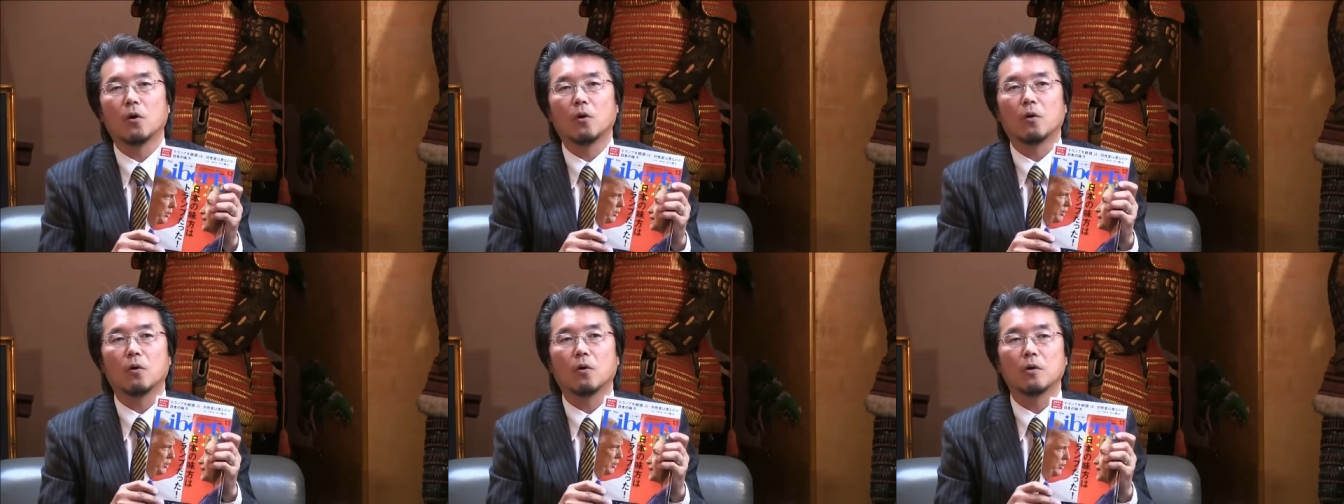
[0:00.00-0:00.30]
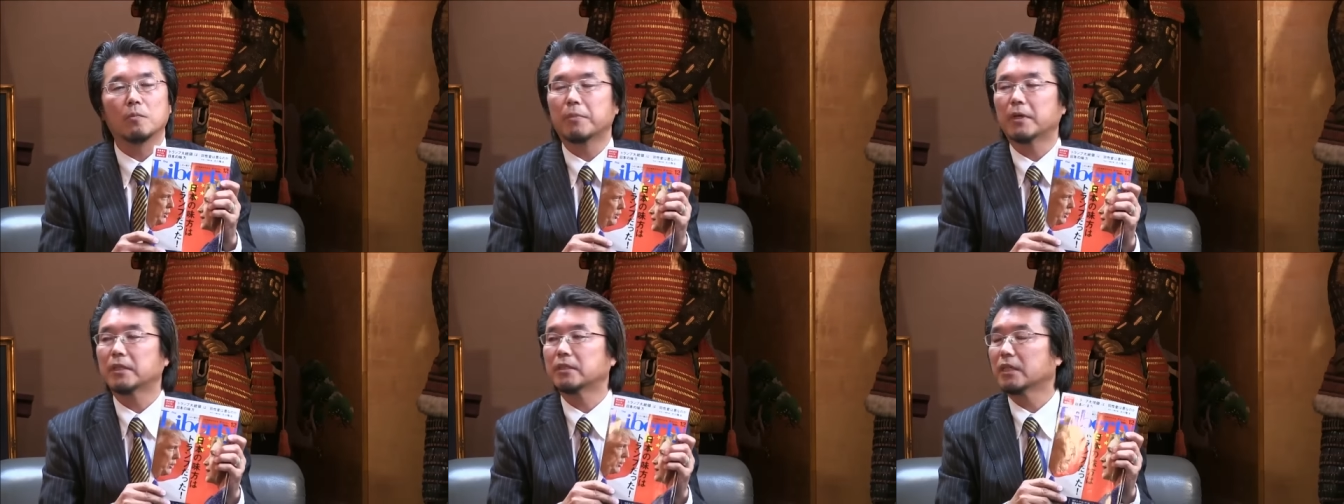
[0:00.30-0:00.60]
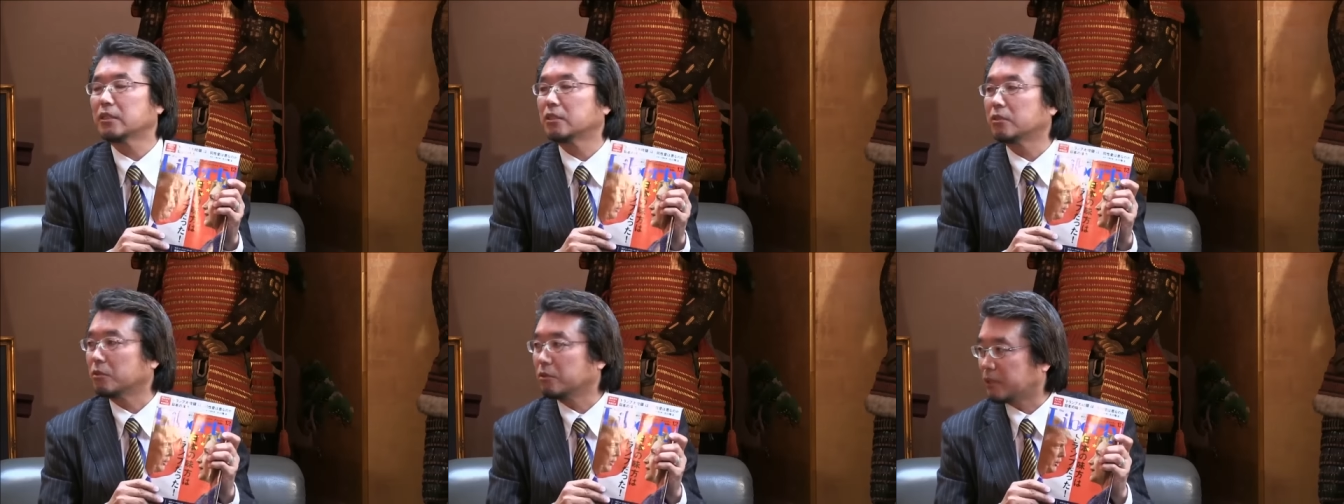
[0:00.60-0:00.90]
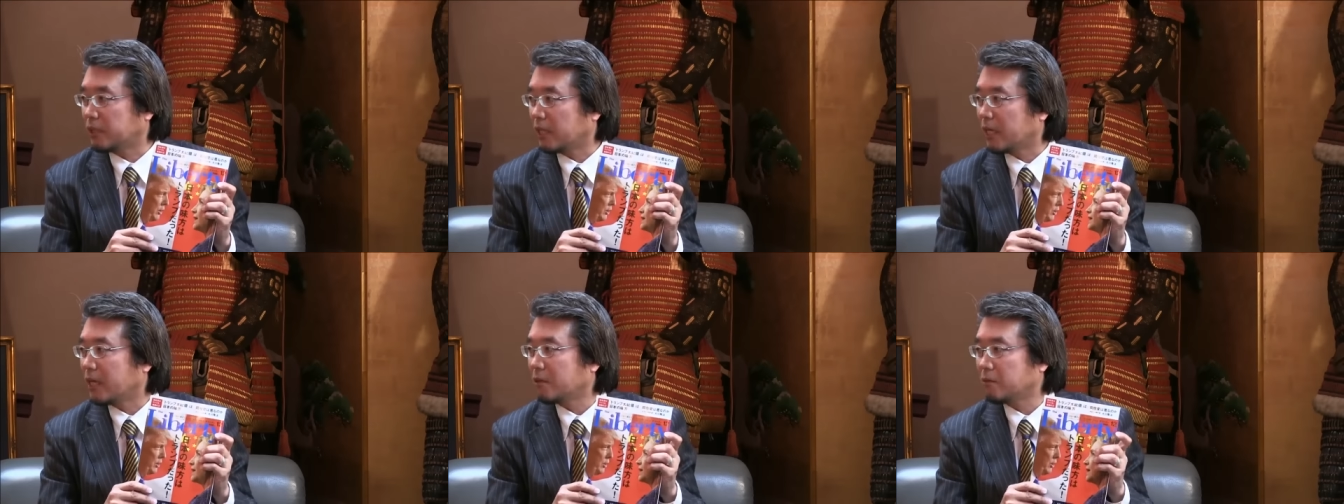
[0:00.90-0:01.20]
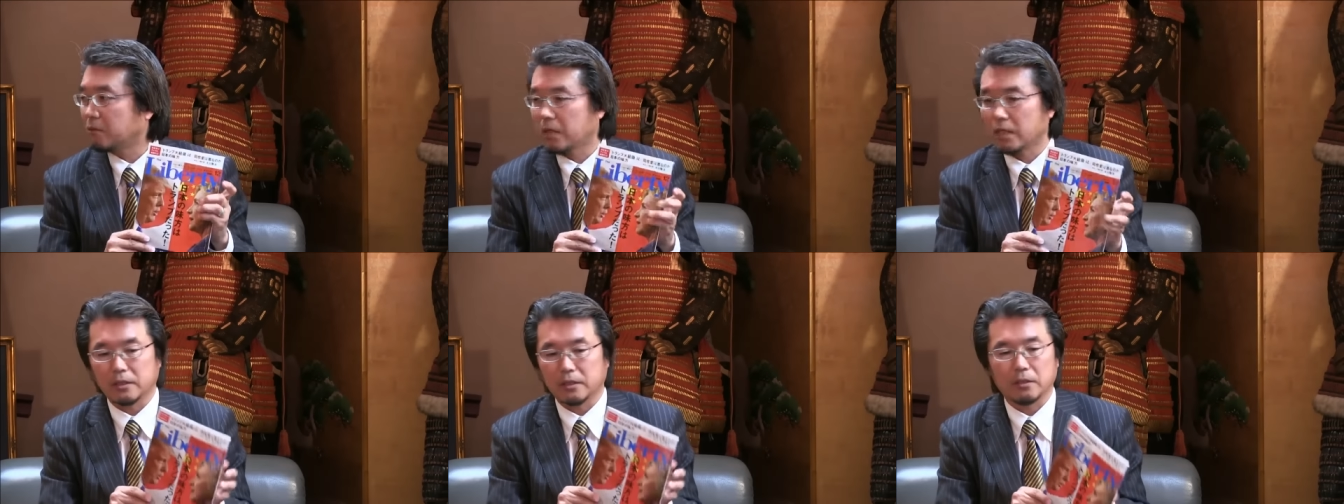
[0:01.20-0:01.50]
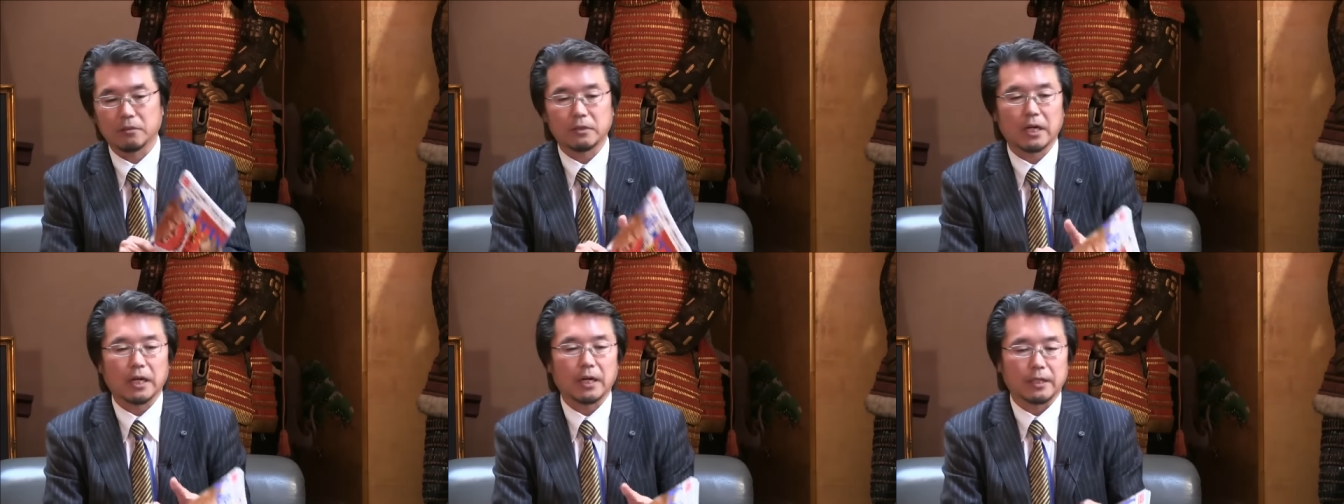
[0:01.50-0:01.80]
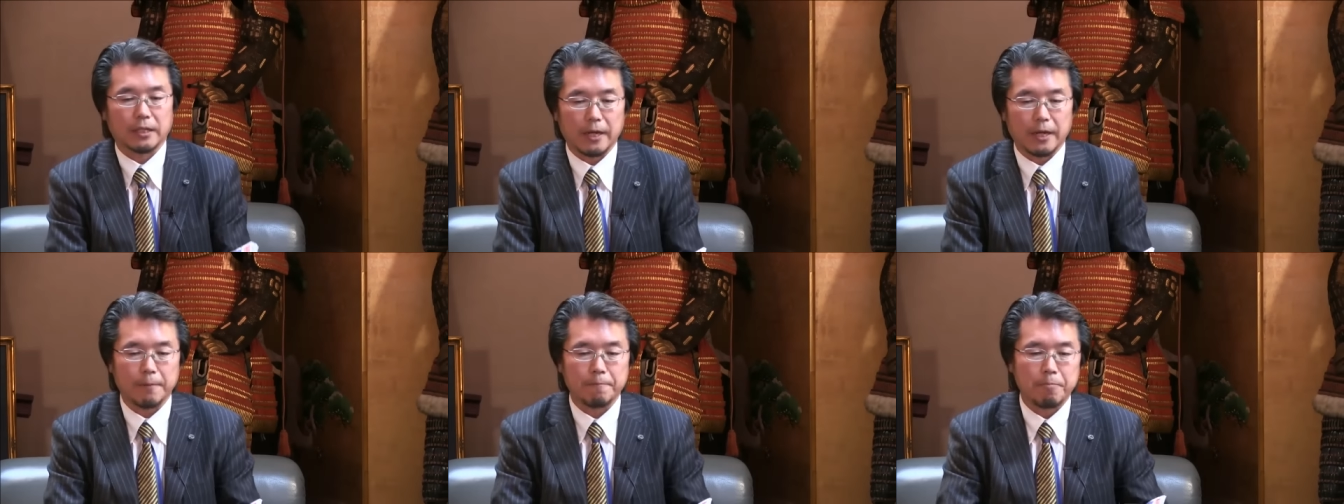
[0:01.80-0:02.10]
一般雑誌として売られている
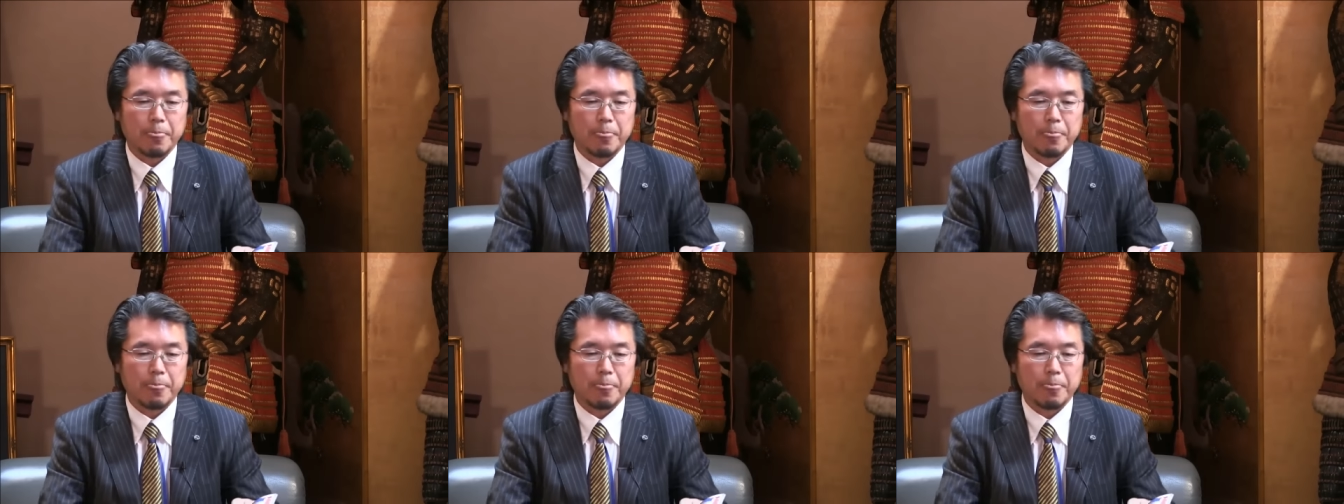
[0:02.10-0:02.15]
中で、